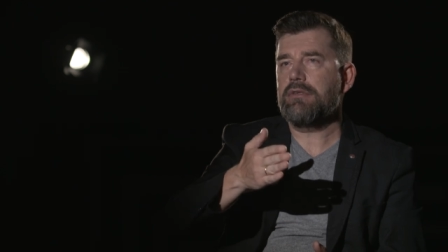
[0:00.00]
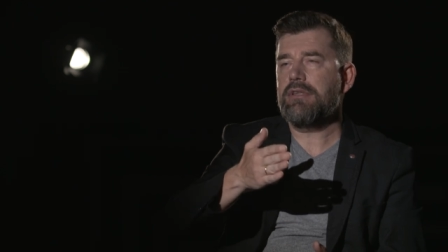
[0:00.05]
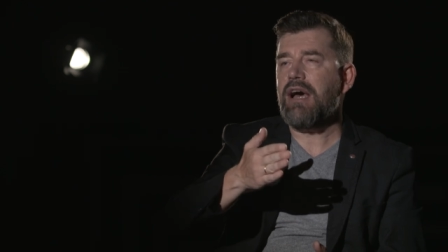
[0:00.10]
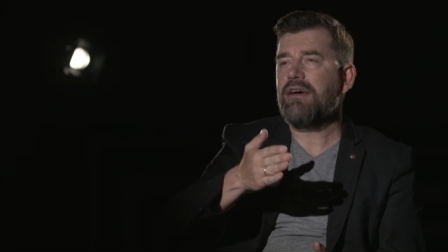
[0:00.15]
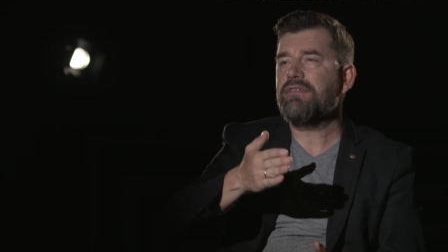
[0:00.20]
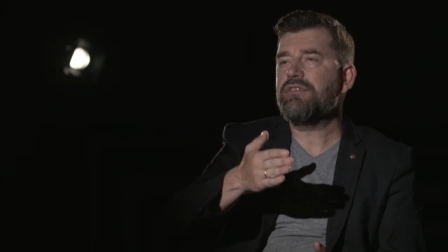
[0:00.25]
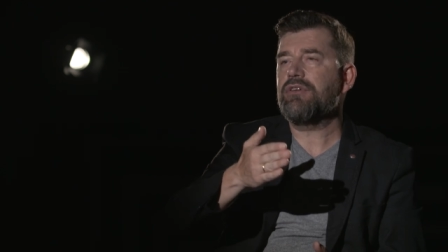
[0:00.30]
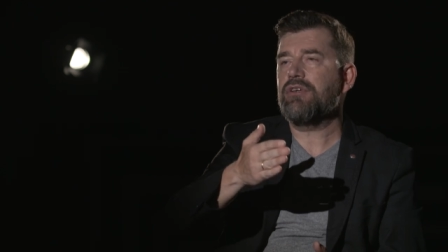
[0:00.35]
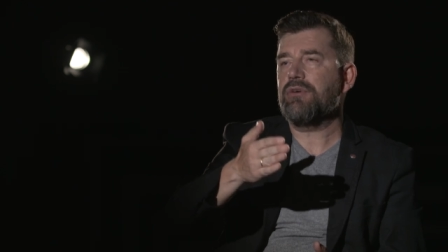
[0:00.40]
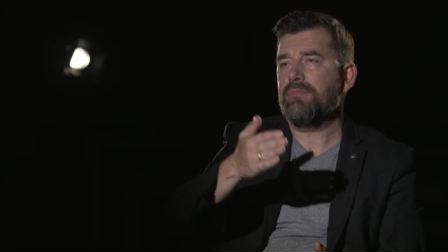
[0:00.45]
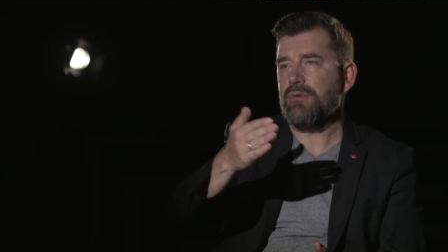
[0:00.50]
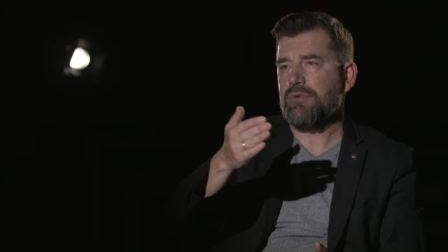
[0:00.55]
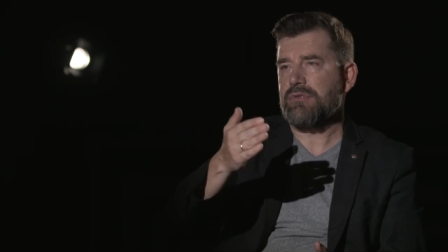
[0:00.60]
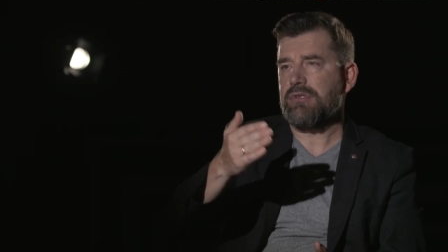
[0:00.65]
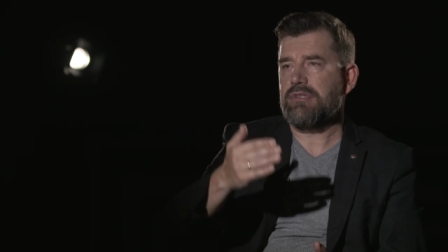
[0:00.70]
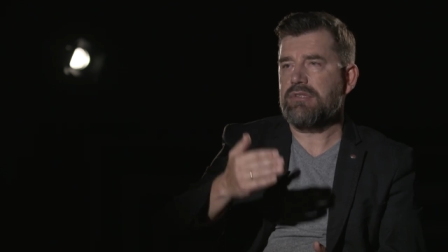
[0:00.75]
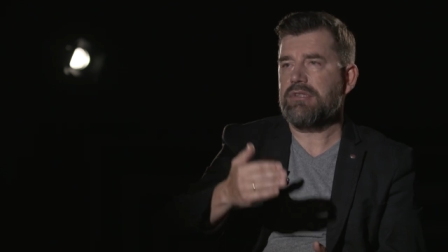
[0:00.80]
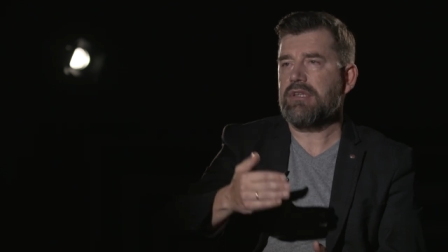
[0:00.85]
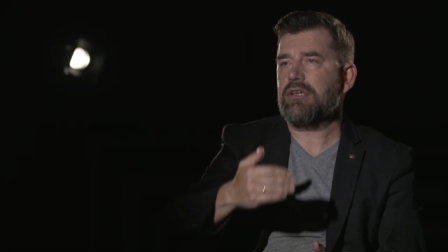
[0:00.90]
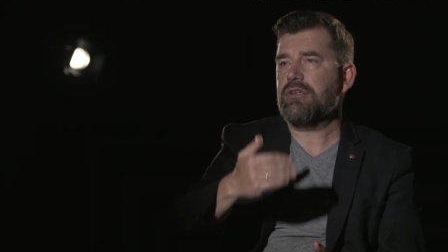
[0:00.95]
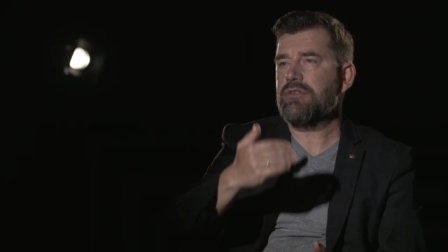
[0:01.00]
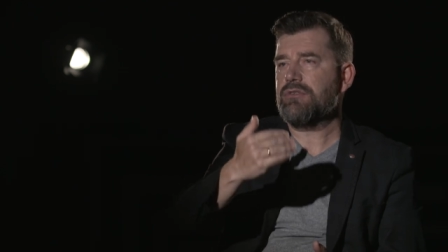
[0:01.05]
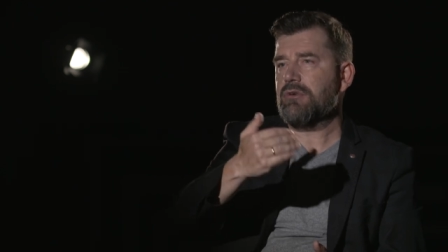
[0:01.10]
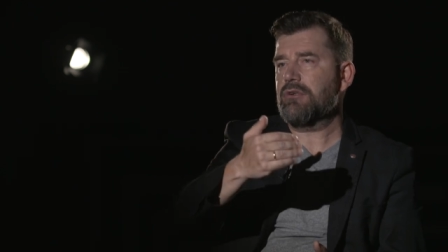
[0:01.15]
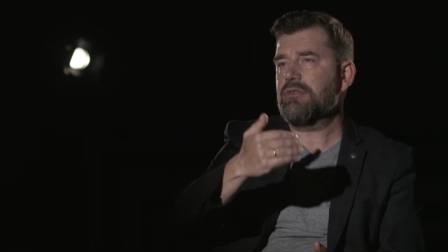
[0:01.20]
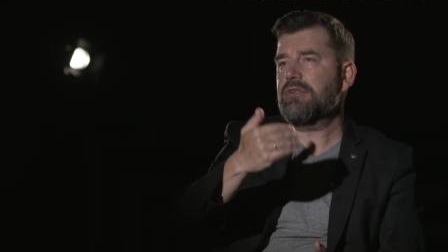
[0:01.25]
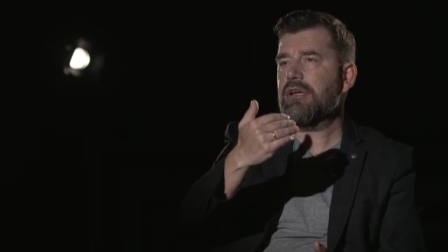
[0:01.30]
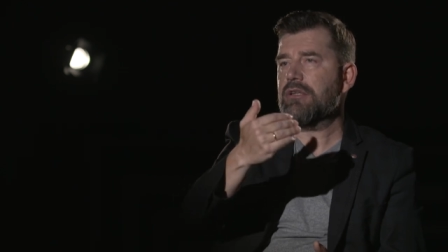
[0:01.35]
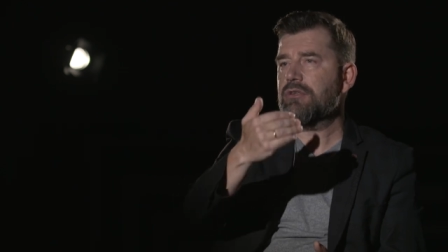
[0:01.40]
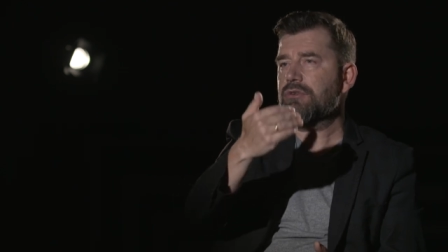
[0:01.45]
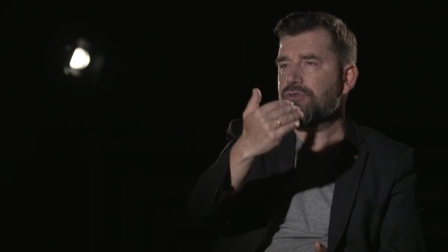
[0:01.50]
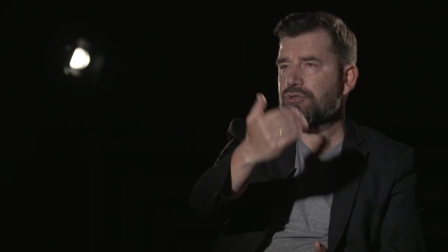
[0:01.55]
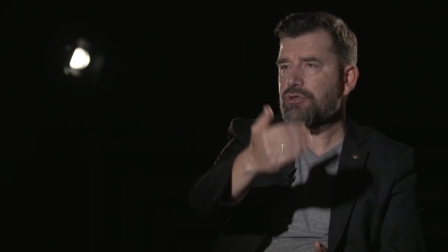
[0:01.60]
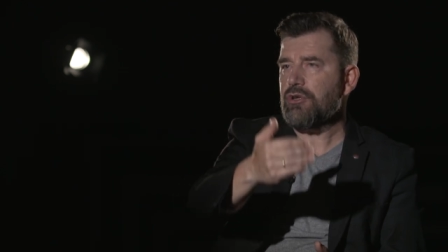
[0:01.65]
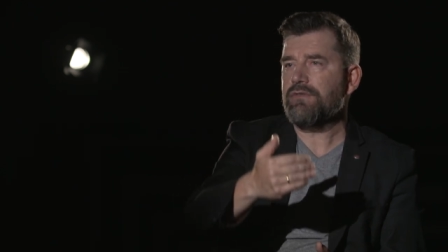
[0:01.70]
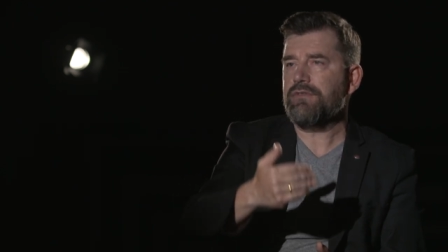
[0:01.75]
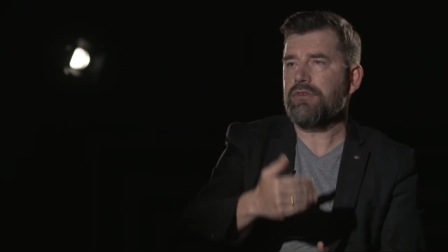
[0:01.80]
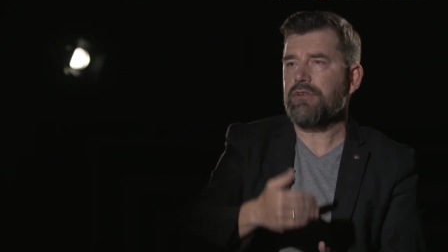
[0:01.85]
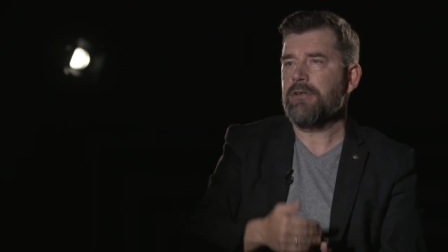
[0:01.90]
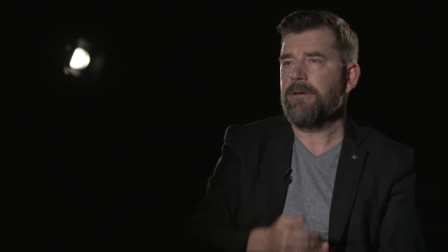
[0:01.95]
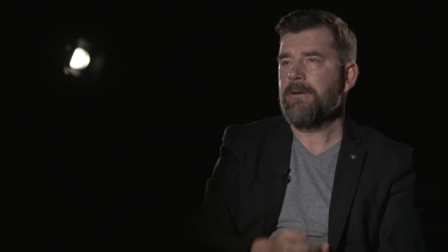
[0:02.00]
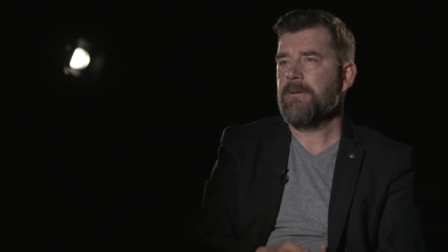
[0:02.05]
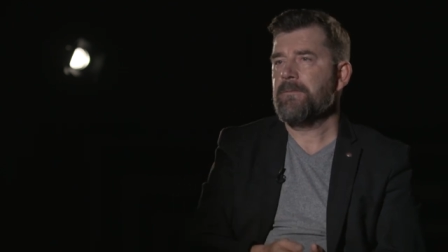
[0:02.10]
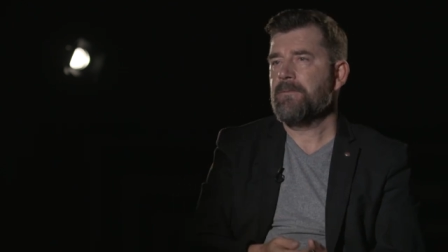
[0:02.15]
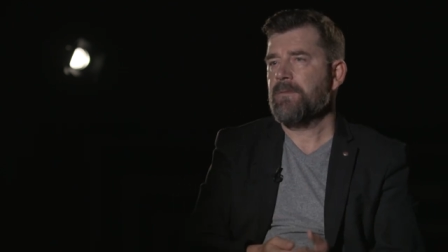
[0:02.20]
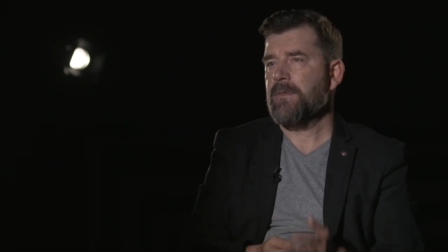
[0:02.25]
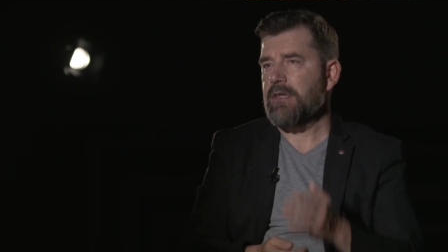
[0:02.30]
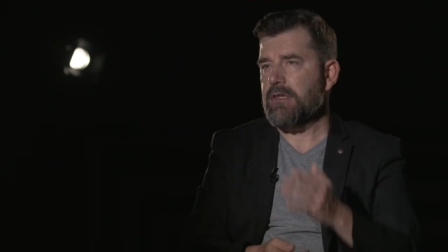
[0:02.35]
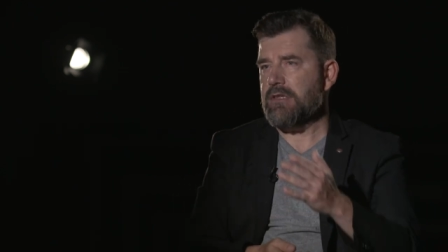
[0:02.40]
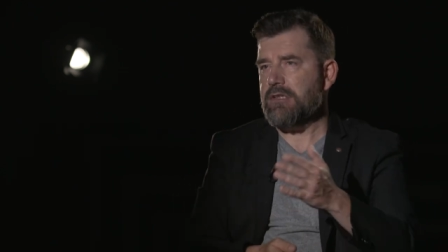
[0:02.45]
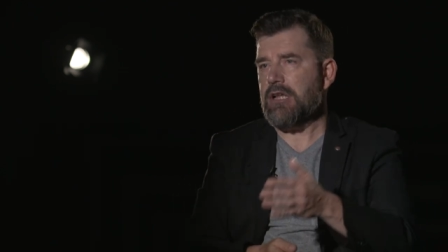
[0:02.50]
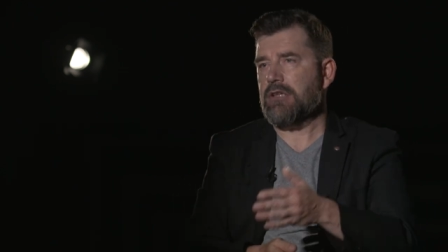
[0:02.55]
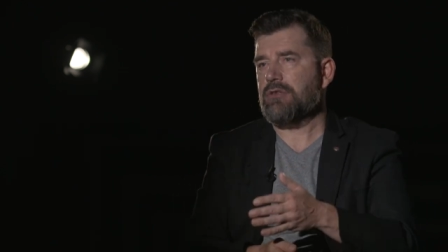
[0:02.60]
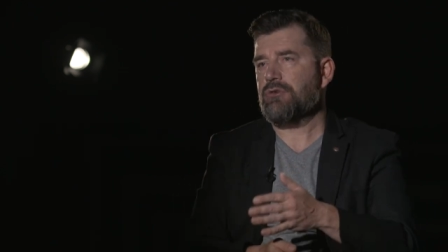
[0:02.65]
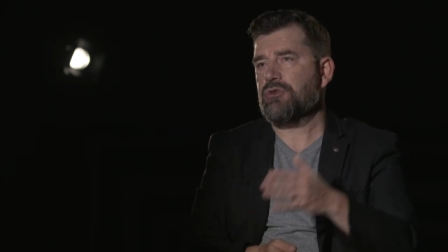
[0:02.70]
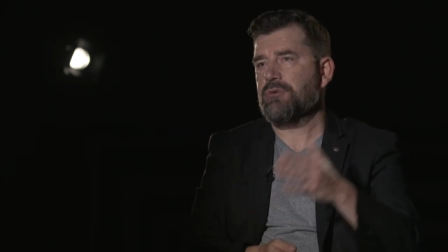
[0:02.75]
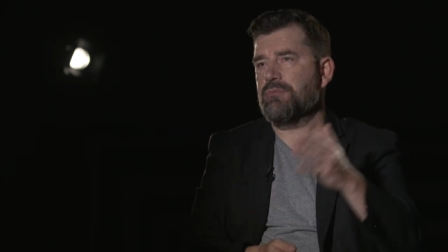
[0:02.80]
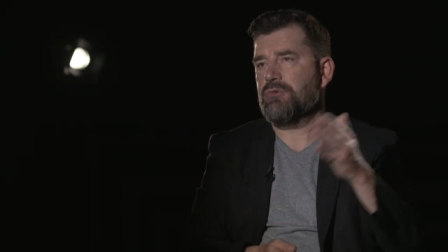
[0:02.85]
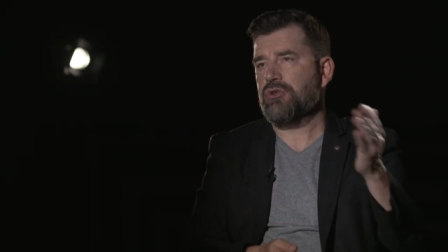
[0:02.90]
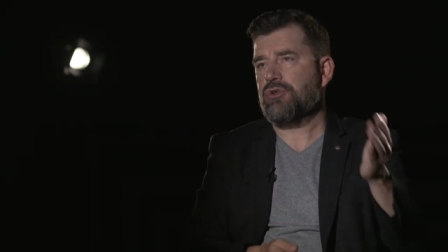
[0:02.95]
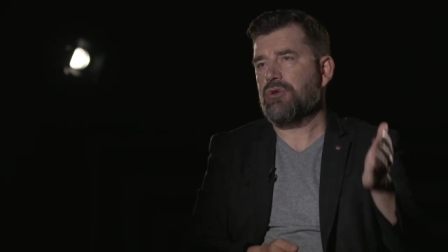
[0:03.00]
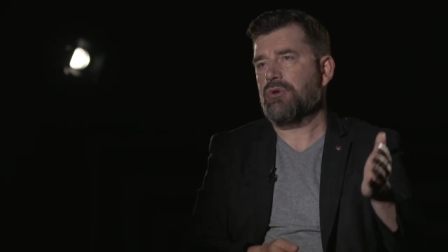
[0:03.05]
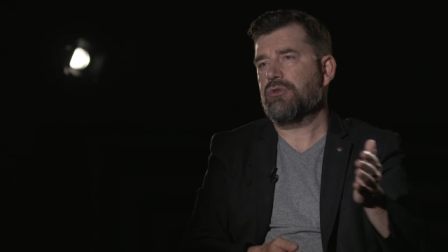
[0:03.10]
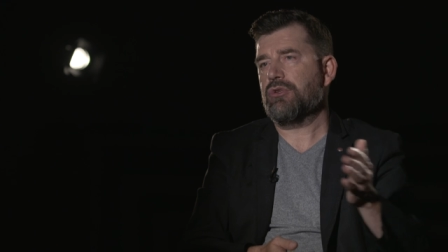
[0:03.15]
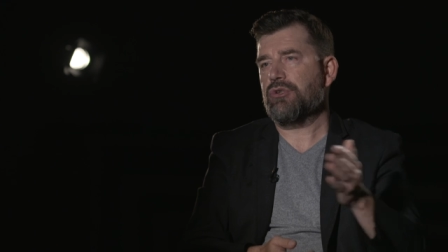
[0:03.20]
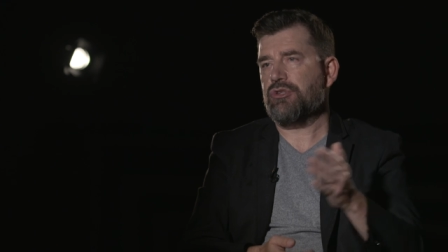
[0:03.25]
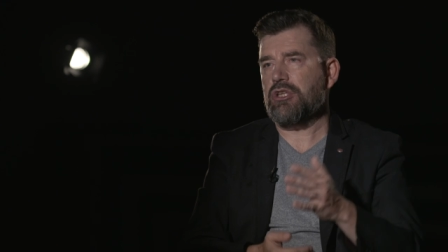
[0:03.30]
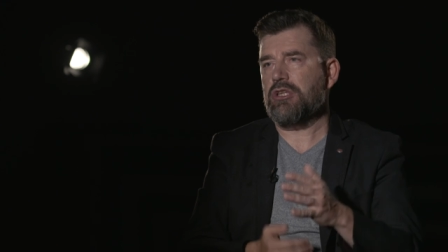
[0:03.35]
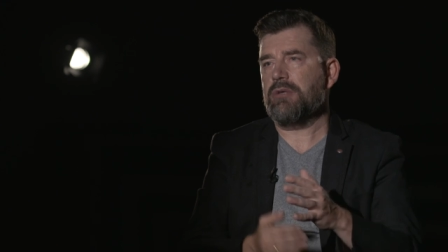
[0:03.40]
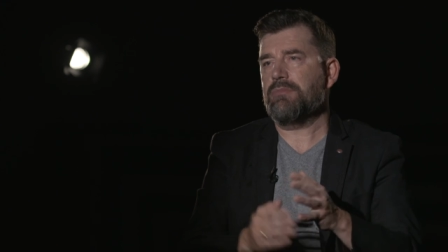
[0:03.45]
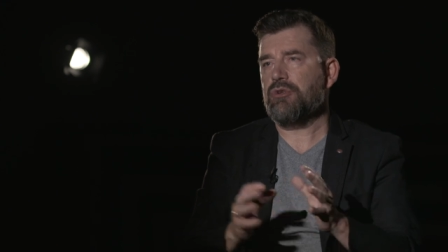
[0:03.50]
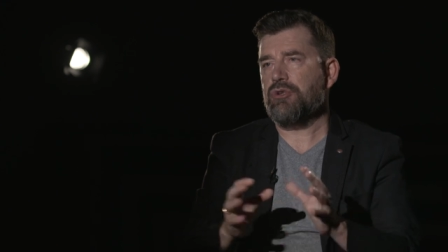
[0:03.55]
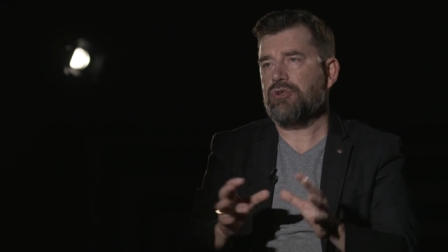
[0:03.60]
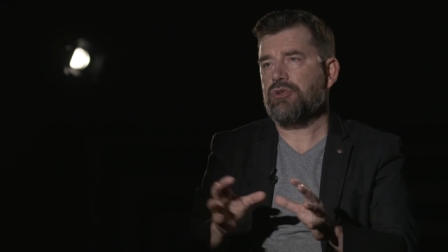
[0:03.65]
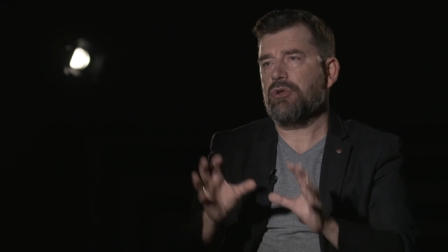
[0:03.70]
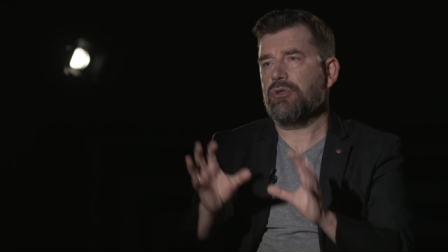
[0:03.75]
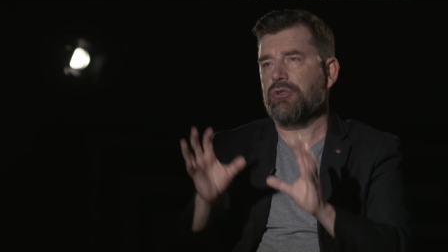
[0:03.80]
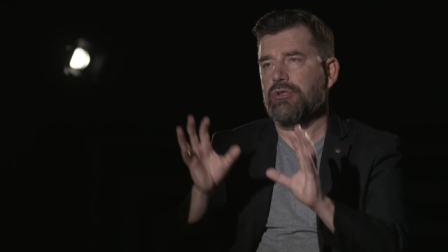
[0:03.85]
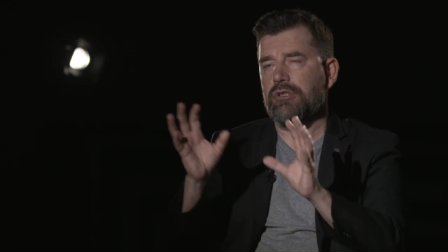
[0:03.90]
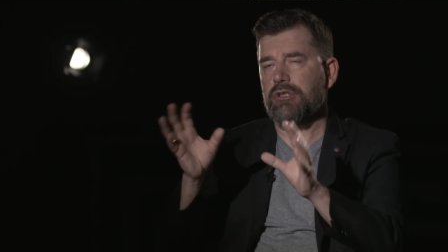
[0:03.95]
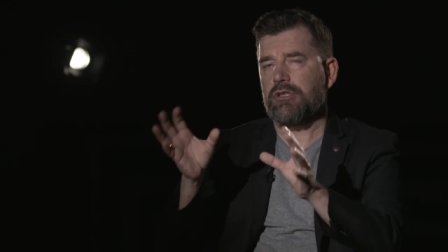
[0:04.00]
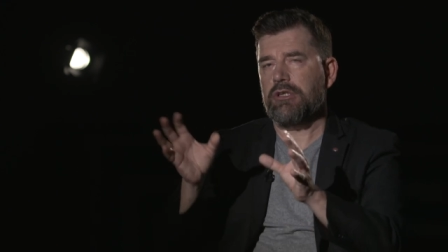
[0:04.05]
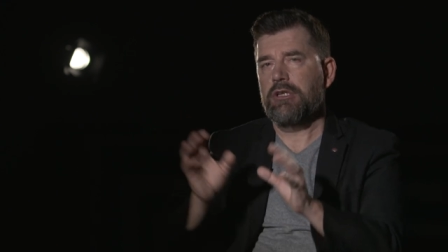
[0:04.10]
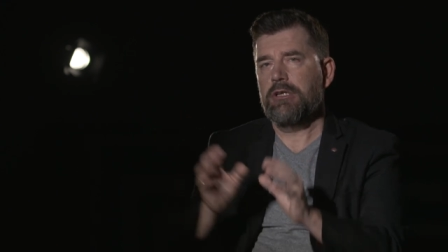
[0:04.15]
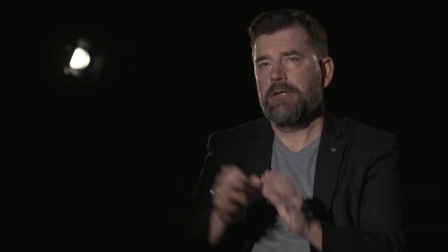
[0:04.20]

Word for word: dawnej opozycji, takiej solidarnościowej z lat 80., 70.